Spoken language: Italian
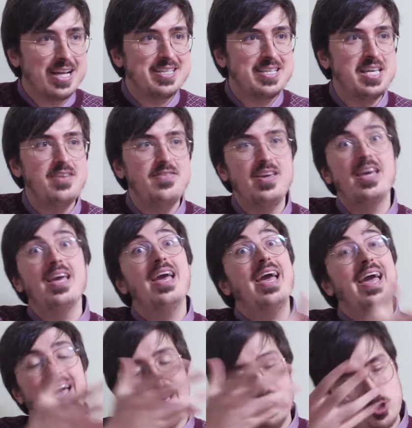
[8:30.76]
cattivi
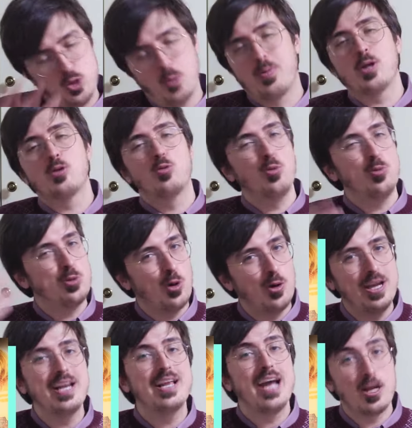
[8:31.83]
e soprattutto
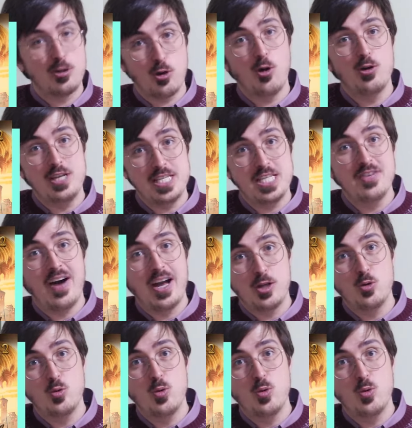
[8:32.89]
Il gatto con gli stivali